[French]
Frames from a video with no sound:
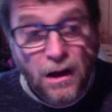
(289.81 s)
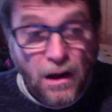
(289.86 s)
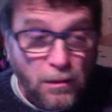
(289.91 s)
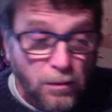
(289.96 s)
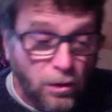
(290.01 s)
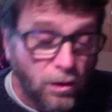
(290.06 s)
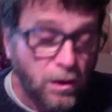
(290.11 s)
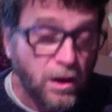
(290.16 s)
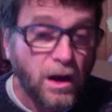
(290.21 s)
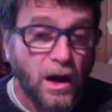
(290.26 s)

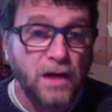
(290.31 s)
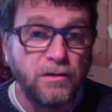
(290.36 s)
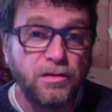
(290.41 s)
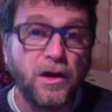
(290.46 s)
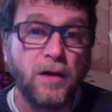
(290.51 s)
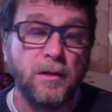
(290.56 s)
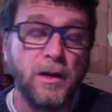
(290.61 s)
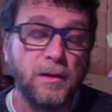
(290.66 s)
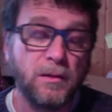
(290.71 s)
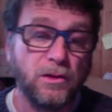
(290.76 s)
Bon, il arrive
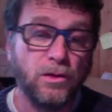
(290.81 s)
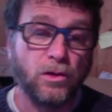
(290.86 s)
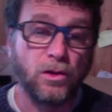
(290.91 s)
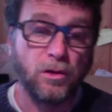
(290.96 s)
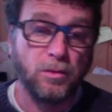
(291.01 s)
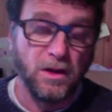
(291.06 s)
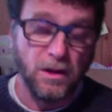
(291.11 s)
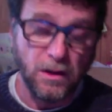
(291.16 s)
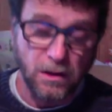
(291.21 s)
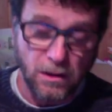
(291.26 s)
quand même à
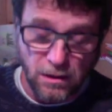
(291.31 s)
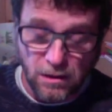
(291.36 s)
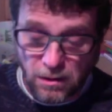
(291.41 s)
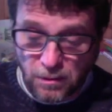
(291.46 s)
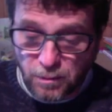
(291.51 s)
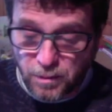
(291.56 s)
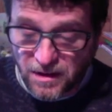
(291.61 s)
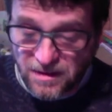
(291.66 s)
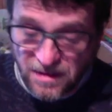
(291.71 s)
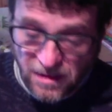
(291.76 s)
dormir et
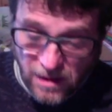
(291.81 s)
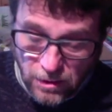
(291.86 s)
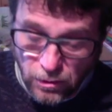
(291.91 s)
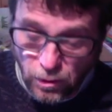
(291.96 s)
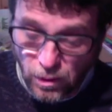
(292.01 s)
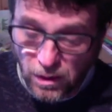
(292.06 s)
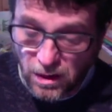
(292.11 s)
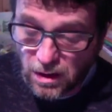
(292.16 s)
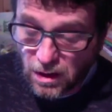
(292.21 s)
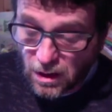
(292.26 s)
passe la
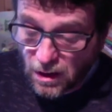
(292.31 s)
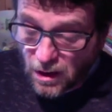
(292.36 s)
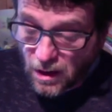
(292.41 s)
nuit.